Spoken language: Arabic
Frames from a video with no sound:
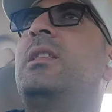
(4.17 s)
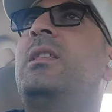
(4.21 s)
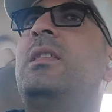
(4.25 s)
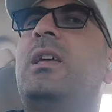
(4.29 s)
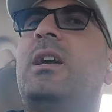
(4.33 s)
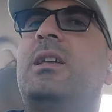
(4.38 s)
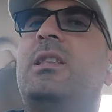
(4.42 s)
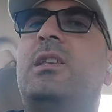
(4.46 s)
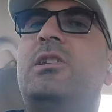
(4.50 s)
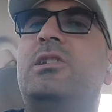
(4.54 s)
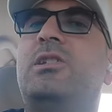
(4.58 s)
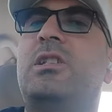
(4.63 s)

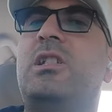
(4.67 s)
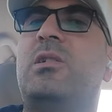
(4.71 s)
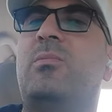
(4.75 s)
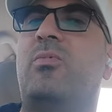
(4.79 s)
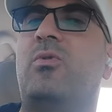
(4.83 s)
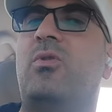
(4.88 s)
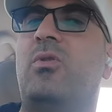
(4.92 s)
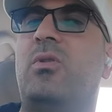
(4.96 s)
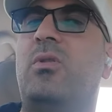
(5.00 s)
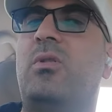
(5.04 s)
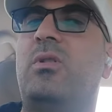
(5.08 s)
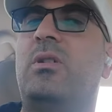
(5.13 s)
انك
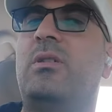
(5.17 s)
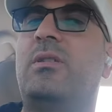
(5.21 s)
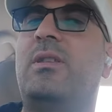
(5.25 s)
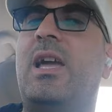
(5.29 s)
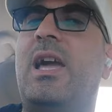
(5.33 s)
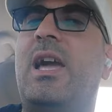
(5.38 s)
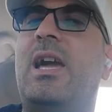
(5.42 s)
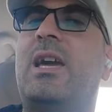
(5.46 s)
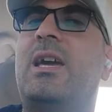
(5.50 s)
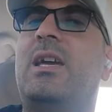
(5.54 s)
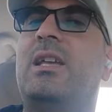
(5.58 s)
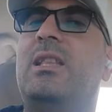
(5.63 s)
تشربه
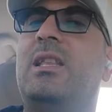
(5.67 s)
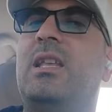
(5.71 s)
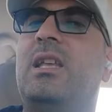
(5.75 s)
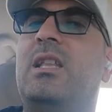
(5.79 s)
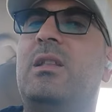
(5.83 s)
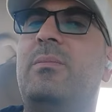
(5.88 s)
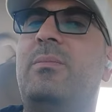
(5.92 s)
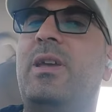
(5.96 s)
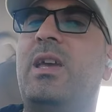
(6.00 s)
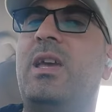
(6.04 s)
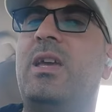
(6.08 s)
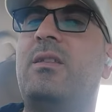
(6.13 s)
داخل
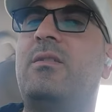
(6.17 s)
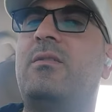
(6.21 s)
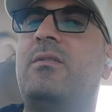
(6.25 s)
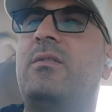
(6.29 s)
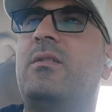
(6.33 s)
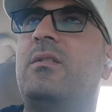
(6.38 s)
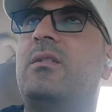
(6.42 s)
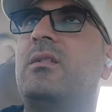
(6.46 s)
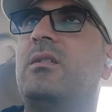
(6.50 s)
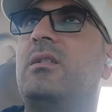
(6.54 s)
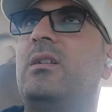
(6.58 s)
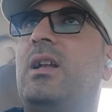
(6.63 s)
البيت
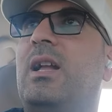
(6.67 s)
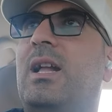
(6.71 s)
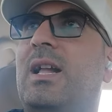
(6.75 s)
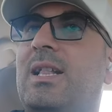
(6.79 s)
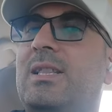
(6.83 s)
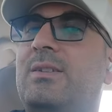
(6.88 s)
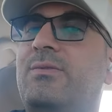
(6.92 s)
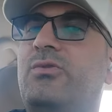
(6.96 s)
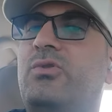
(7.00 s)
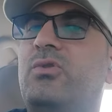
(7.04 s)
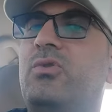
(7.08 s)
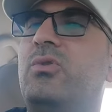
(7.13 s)

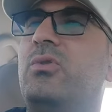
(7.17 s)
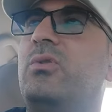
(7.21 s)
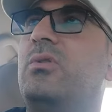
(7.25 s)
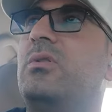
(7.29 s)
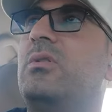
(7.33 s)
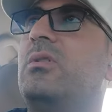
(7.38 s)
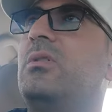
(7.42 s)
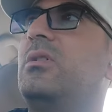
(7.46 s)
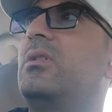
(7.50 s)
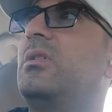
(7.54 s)
عارف شو هو